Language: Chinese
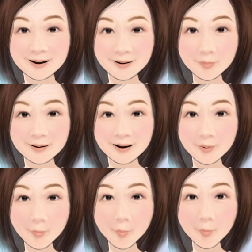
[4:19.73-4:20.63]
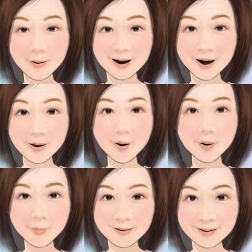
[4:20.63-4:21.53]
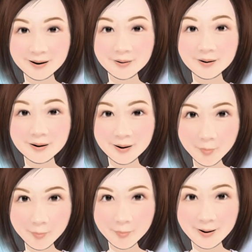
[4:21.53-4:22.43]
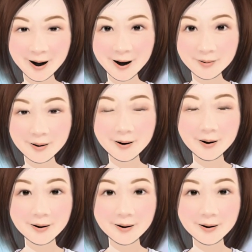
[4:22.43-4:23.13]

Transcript: 散瞳剂浓度越高，对抗近视的效果越好，